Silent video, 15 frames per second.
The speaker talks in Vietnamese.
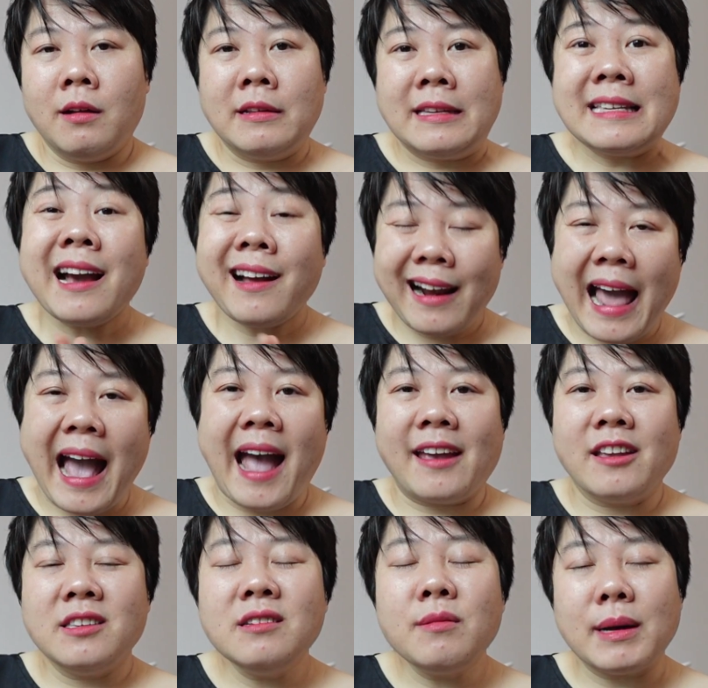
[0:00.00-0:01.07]
nhắc lại
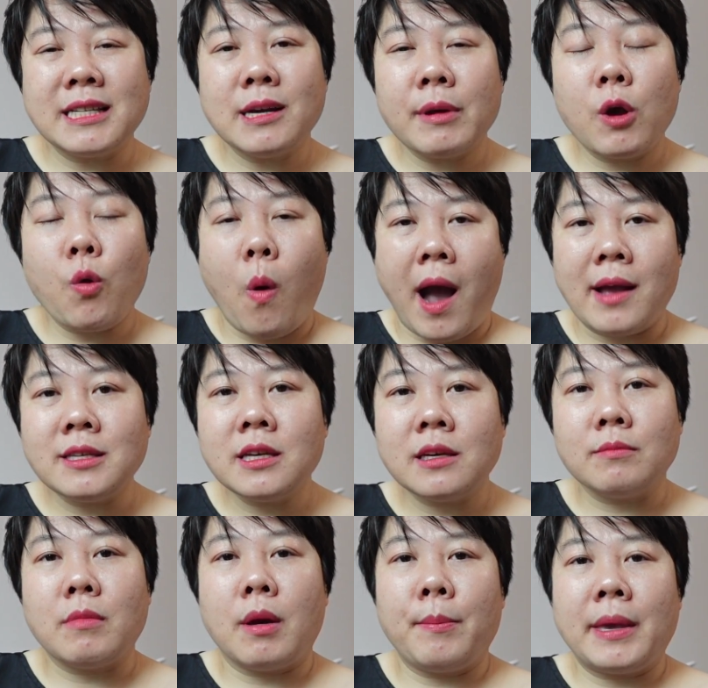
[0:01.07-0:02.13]
nhưng mà trong cái quá
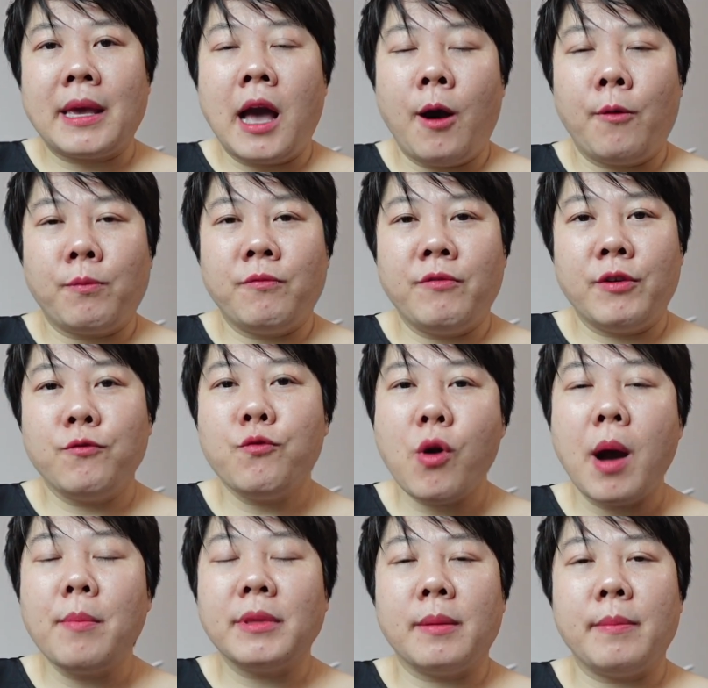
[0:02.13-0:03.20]
trình mà mình học về phụ
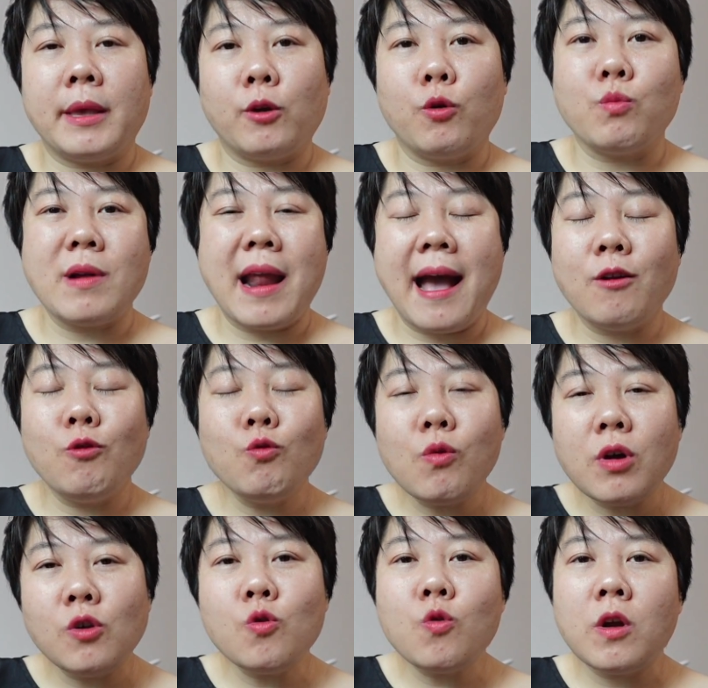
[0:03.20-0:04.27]
âm thì mình cũng đã
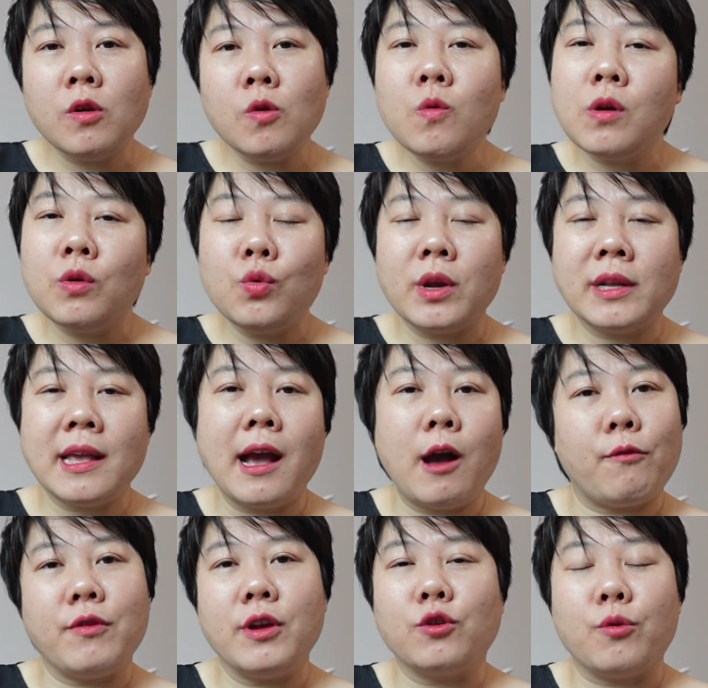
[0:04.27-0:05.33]
luôn luôn luôn luôn nhắc
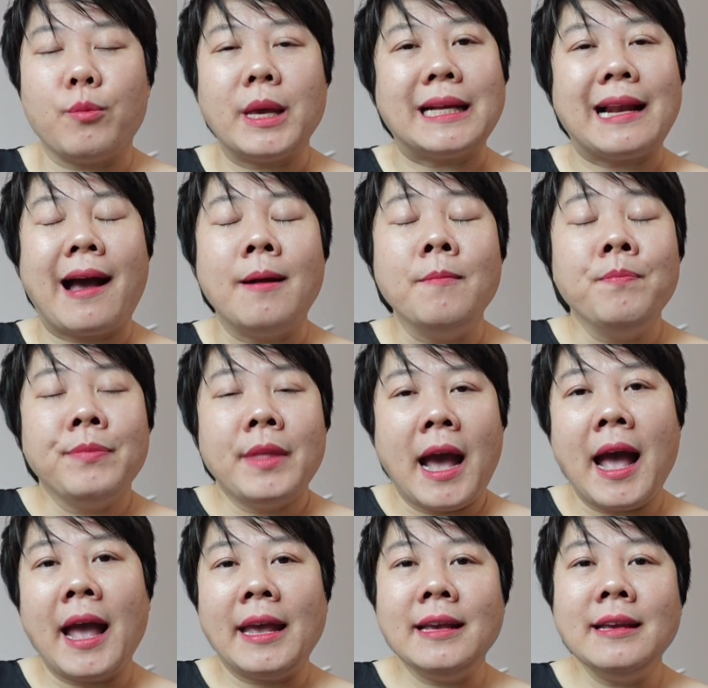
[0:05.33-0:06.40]
học viên của mình là
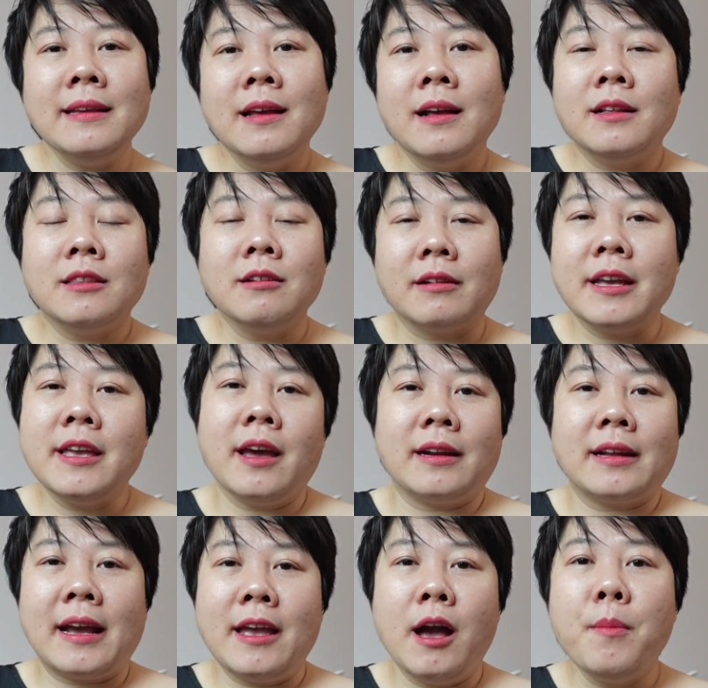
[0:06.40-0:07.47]
hãy thực hiện
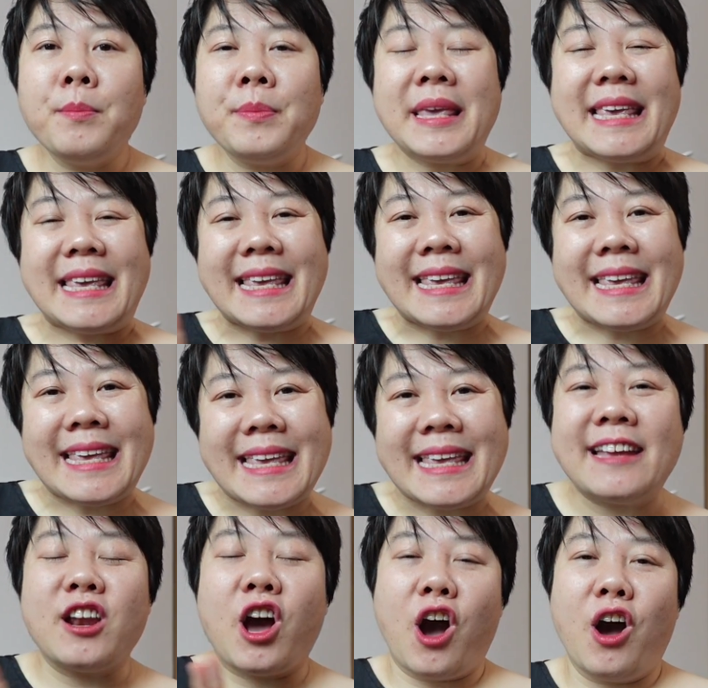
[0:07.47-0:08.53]
cái âm
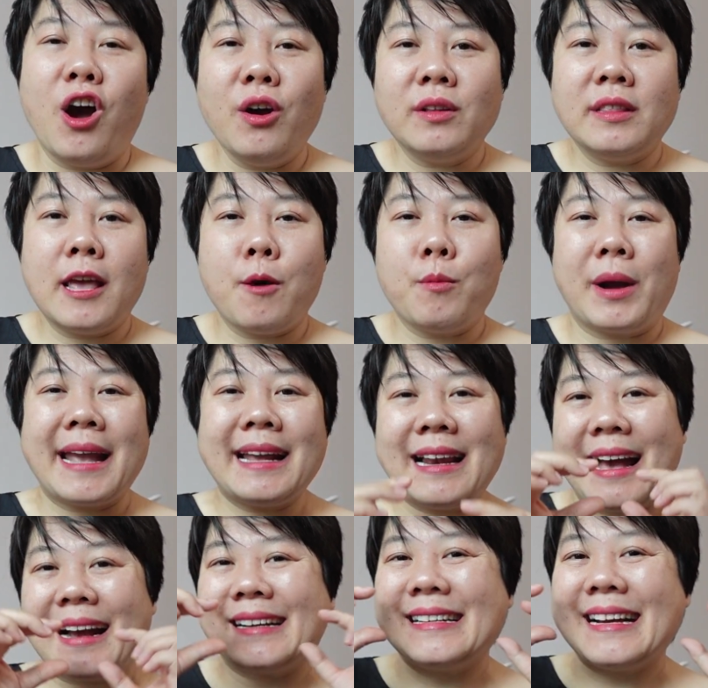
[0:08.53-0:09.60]
y đó theo một cách
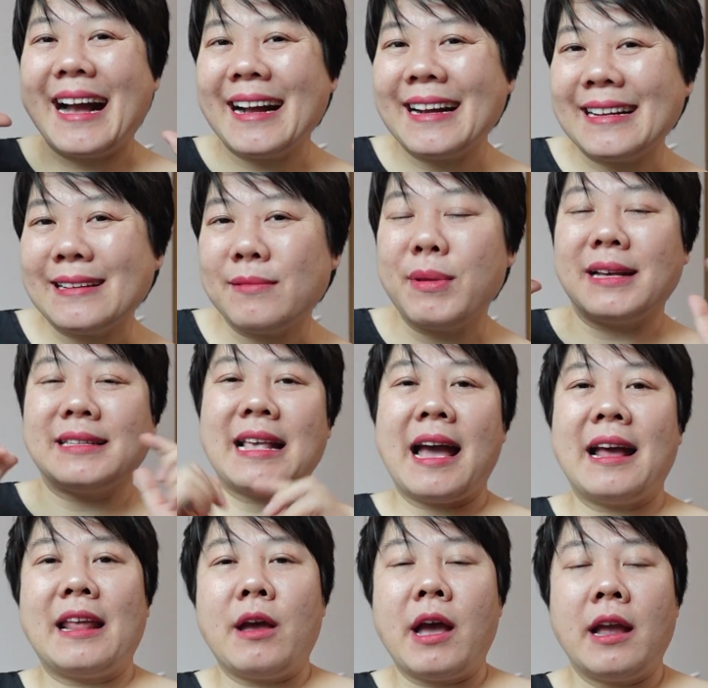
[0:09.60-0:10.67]
là căng miệng
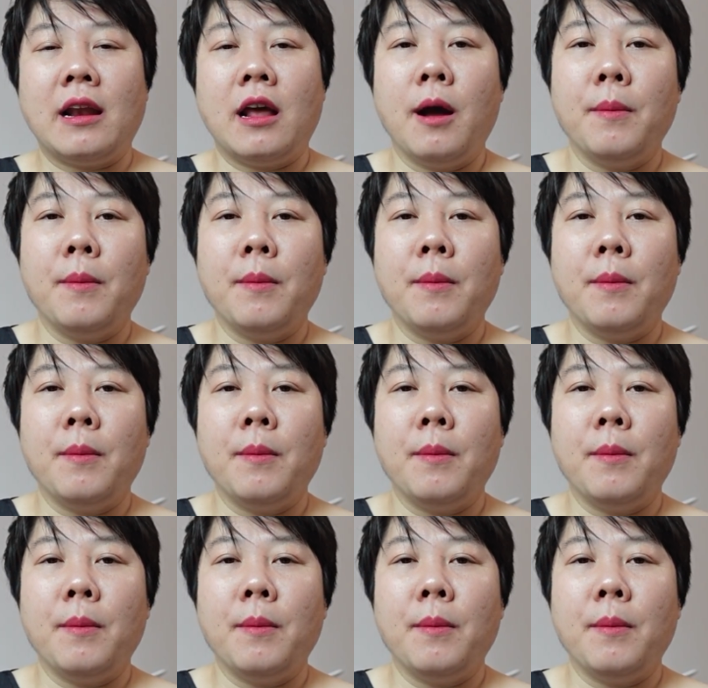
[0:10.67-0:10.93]
ra này hay là